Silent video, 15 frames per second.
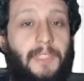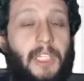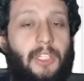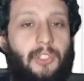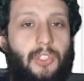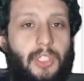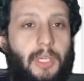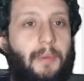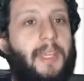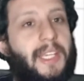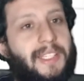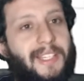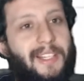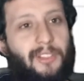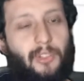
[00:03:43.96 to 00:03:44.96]
Yo ya había
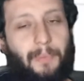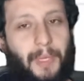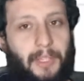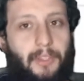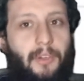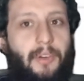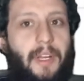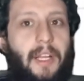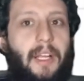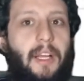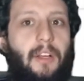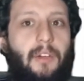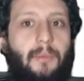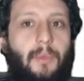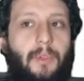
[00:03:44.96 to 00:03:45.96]
cierto patrón acá,
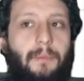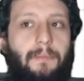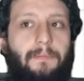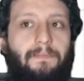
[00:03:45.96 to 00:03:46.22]
como...